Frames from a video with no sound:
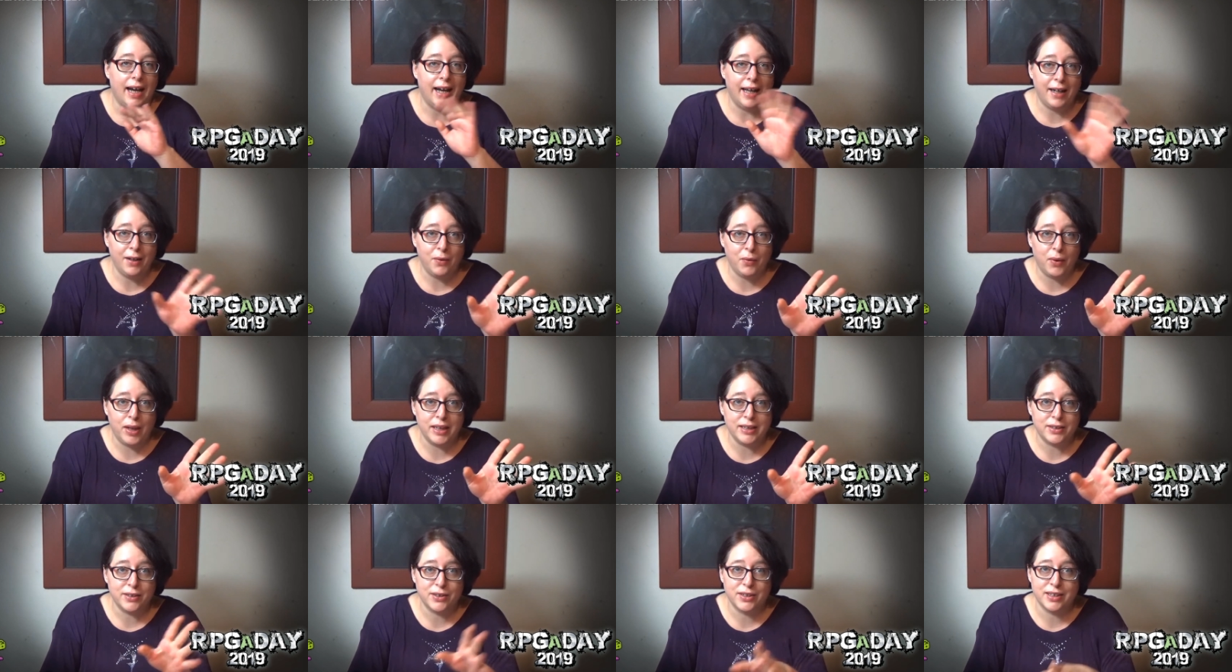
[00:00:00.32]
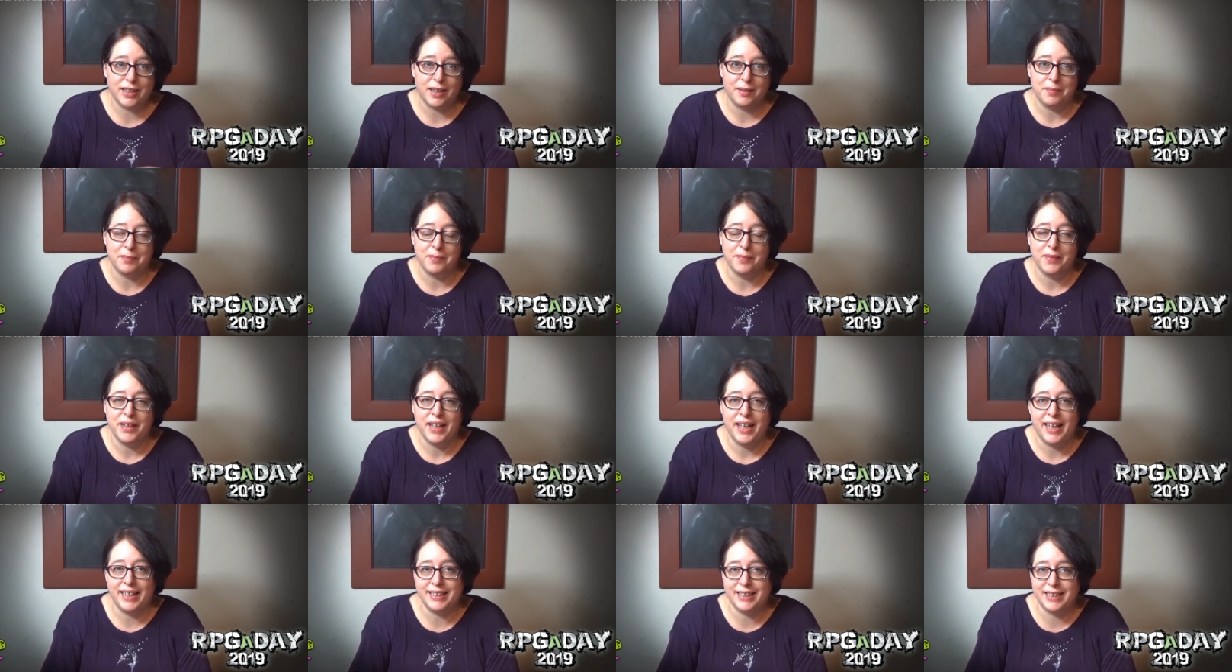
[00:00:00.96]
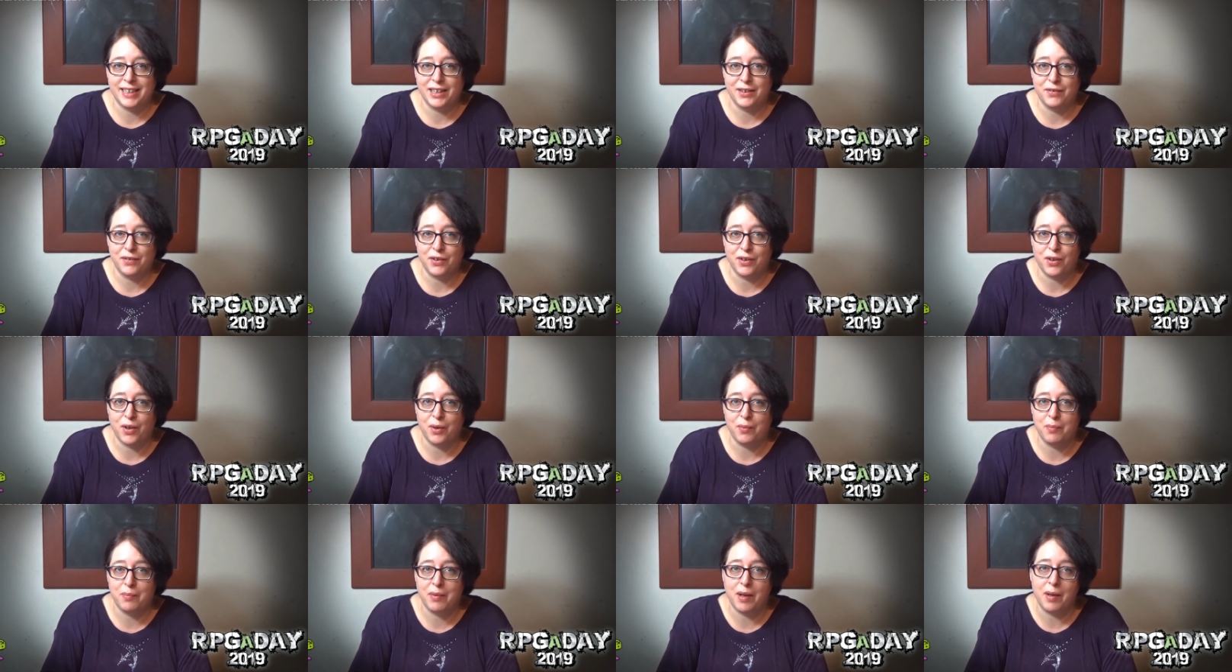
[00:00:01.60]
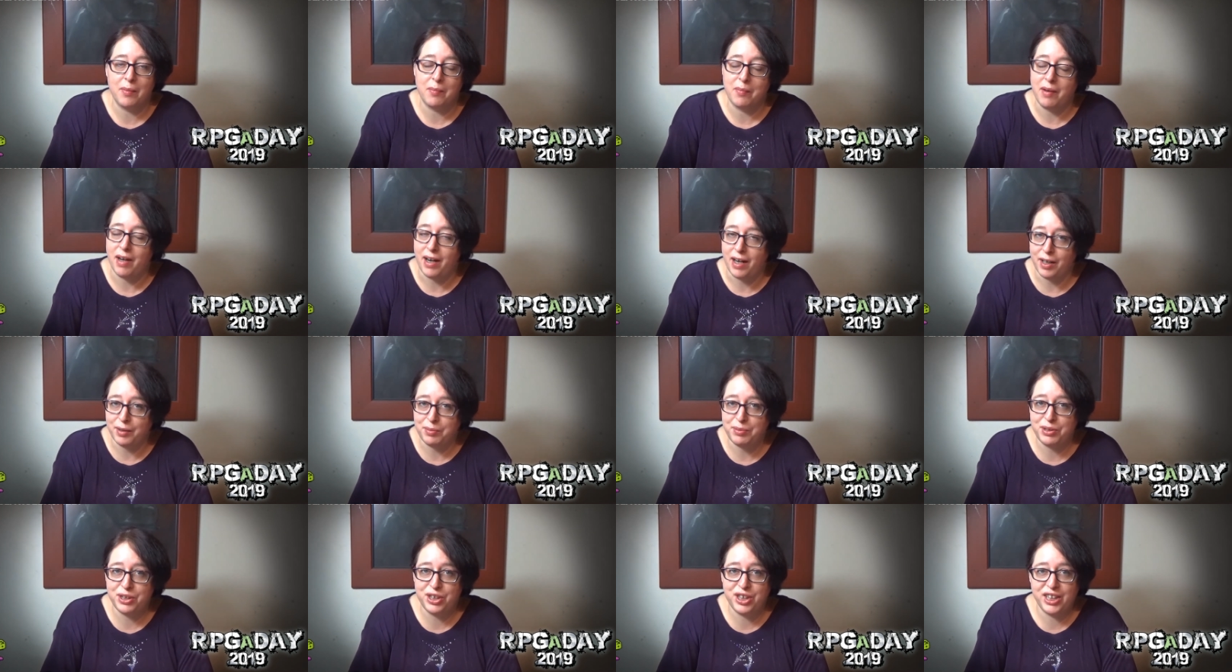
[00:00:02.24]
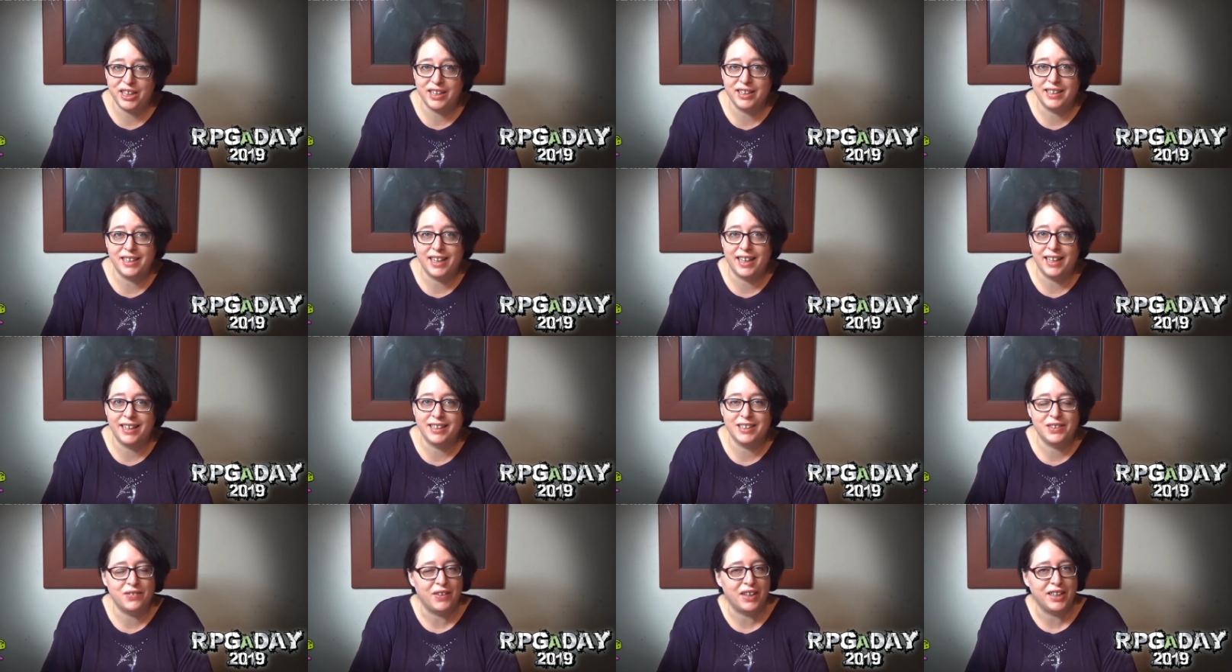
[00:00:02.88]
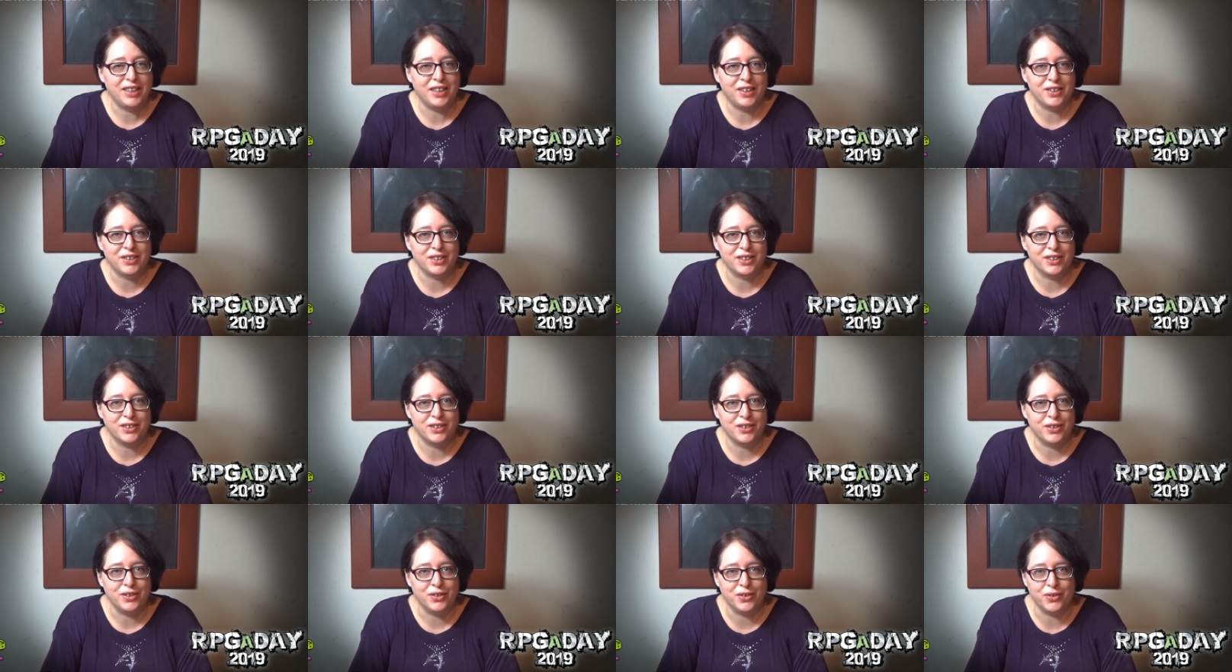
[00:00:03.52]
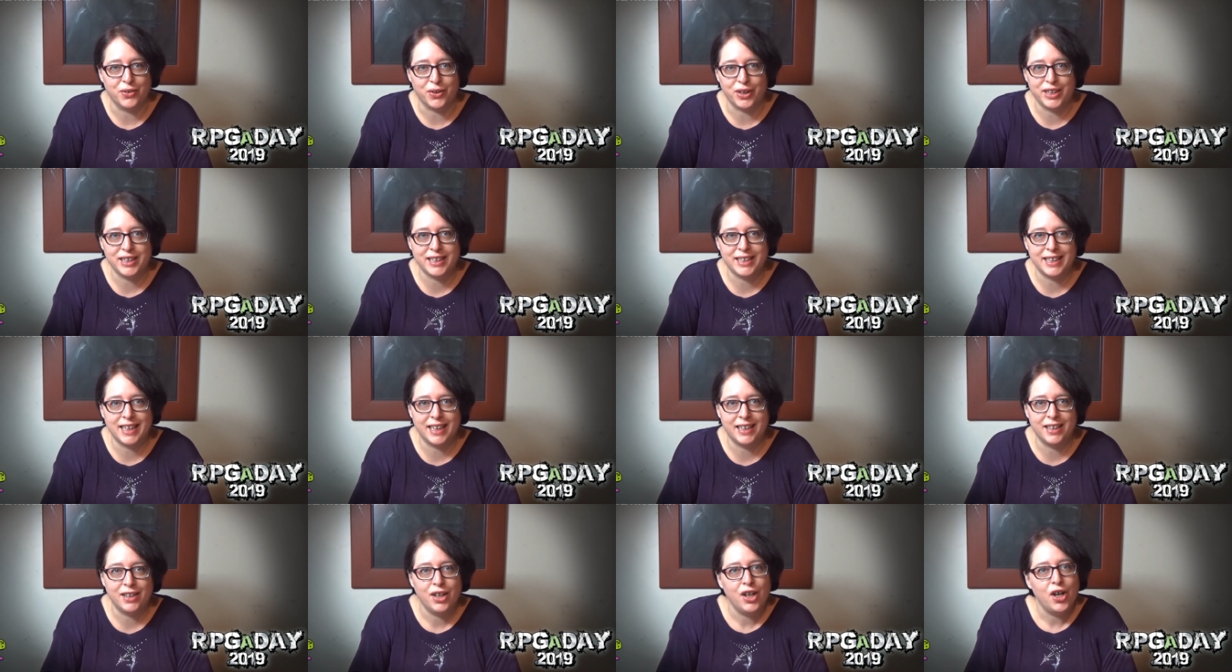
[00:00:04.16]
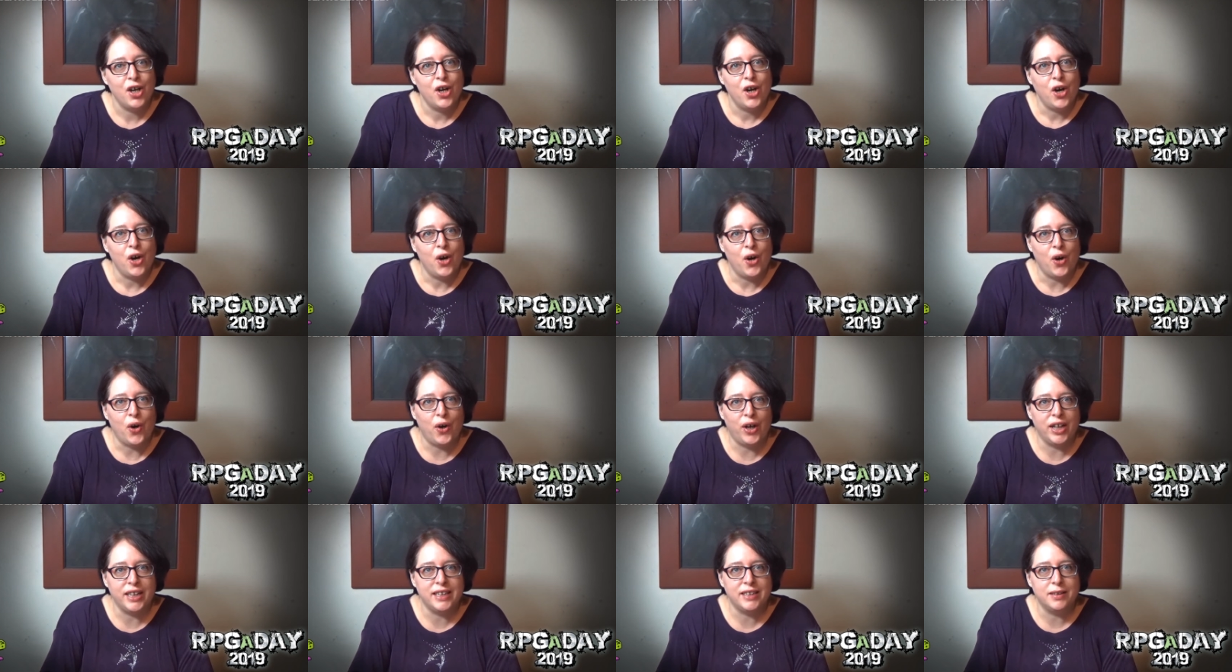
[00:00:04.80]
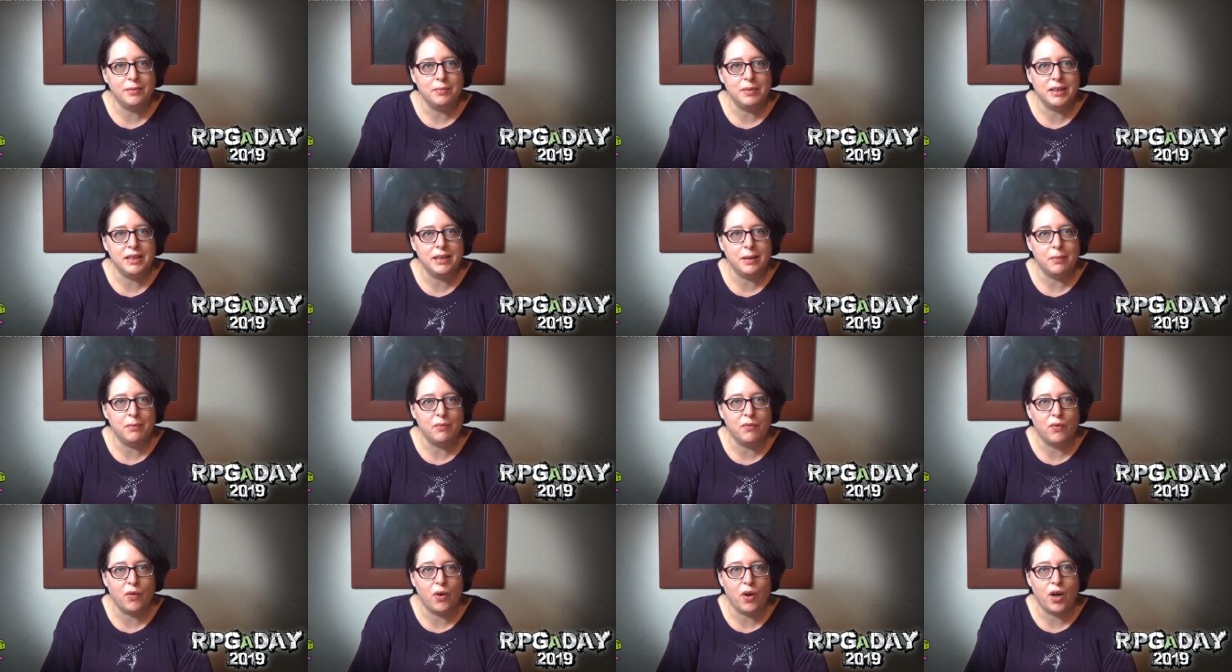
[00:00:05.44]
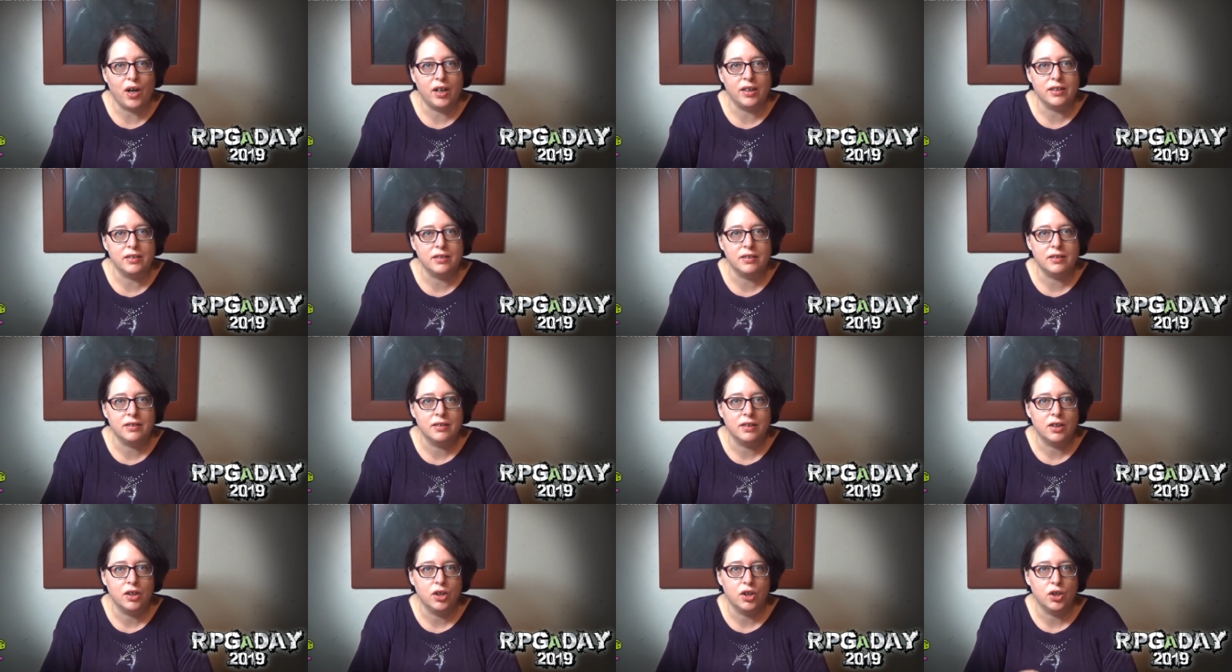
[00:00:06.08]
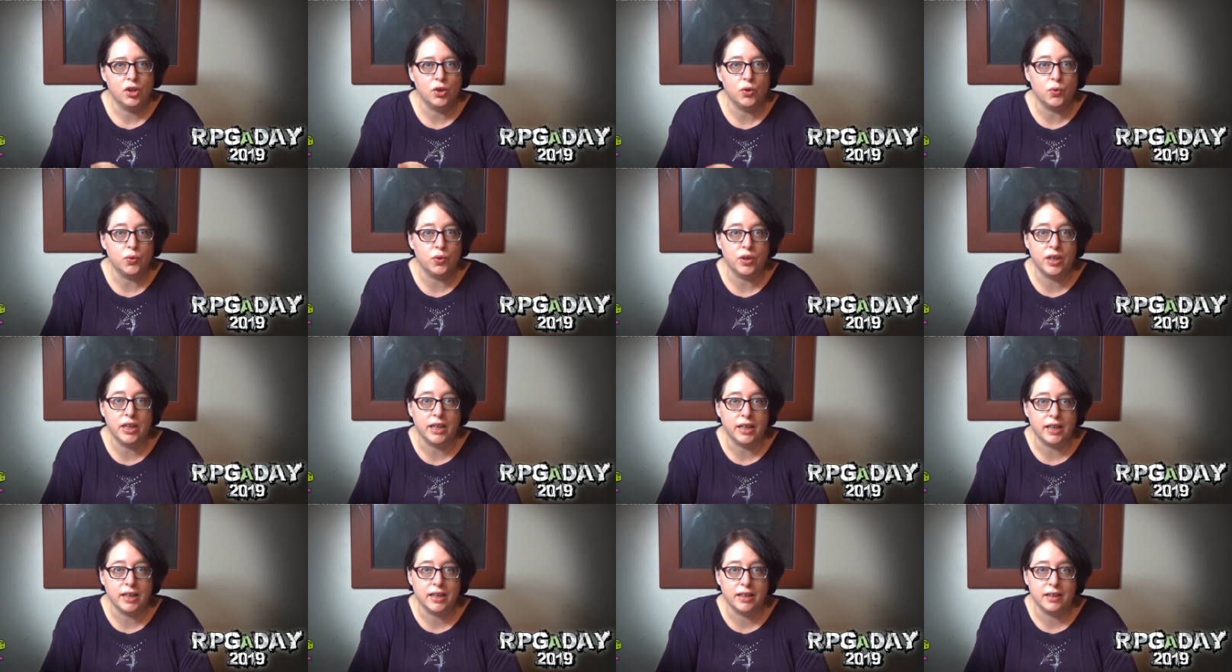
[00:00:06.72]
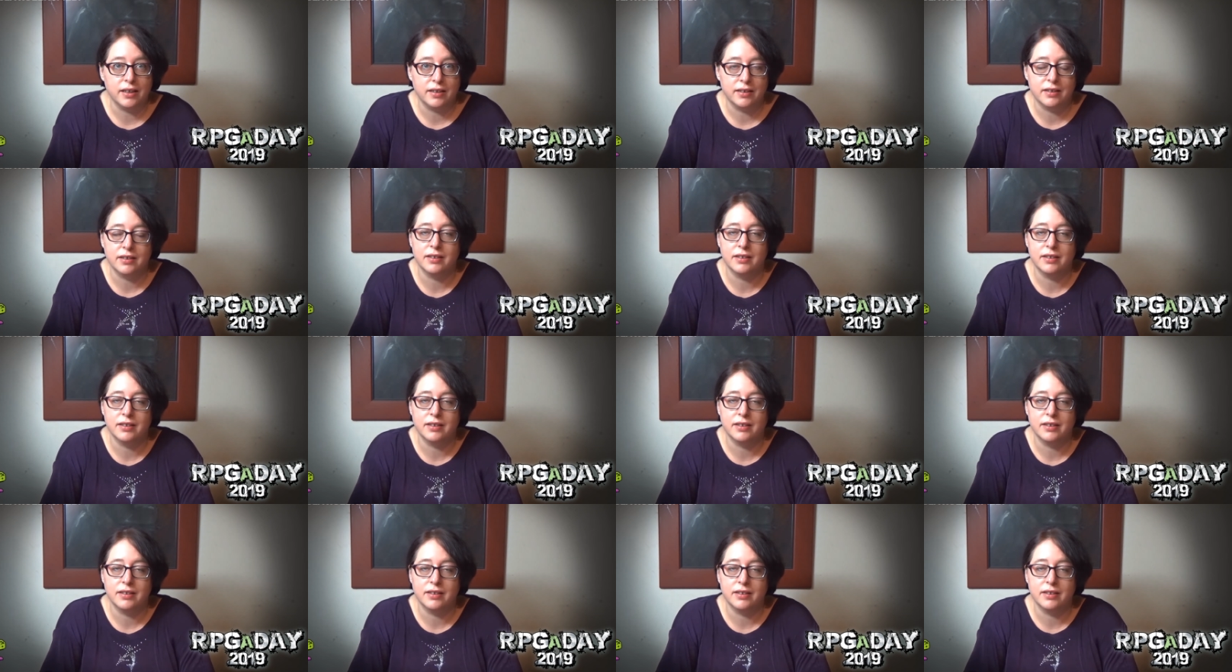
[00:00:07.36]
Aloha zusammen, herzlich willkommen beim RPG A Day 2019, heute mit dem Wort Unique.